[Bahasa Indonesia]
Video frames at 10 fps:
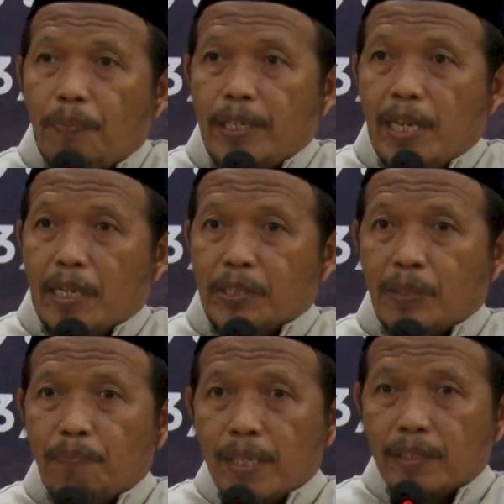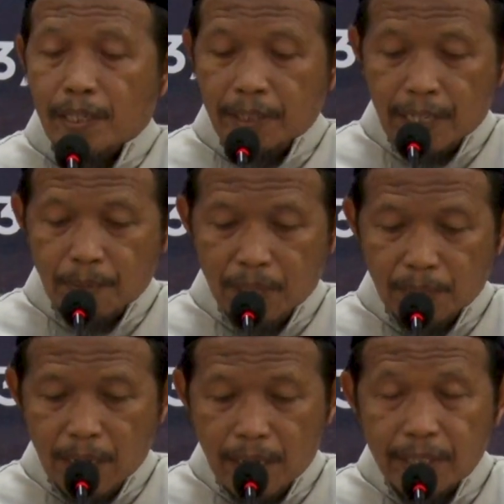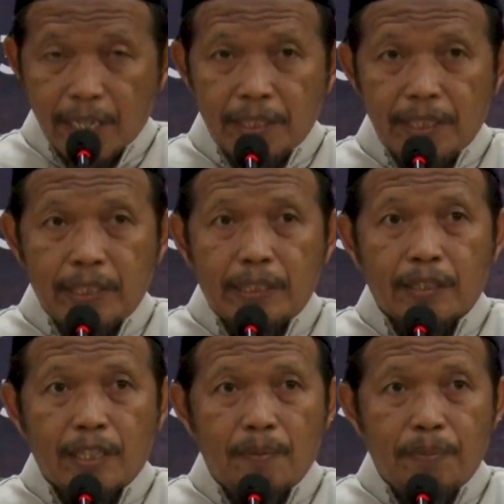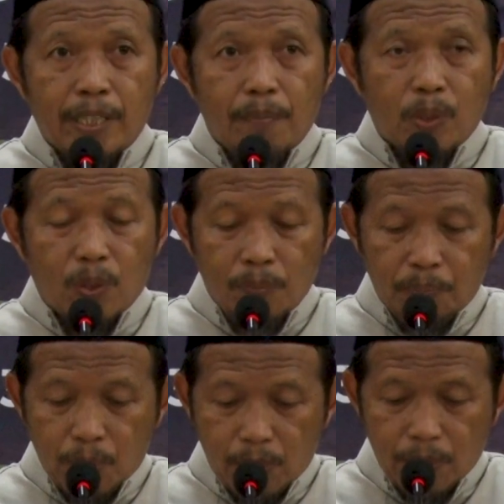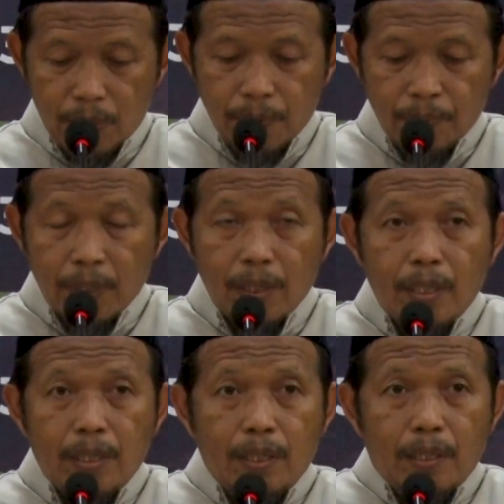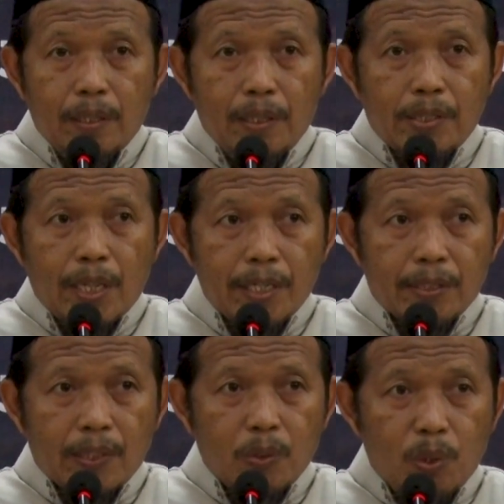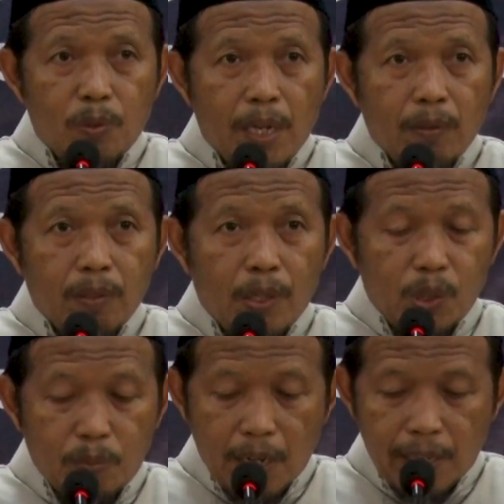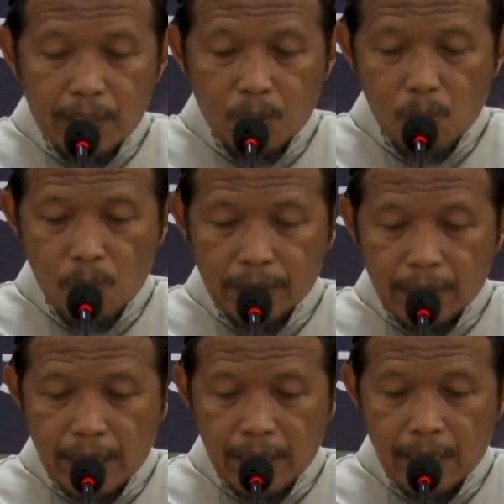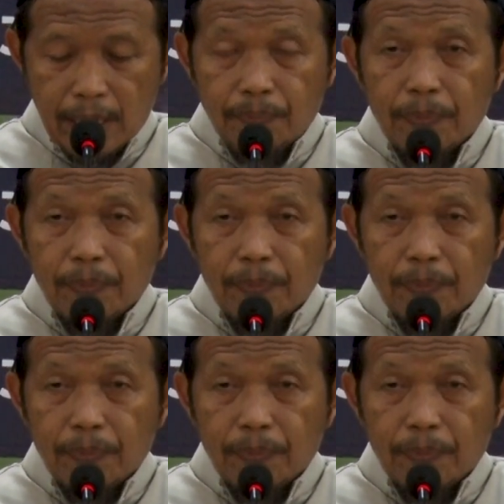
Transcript: Pada kesempatan yang berbahagia ini kita bisa berkumpul di salah satu rumah Allah Subhanahu wa taala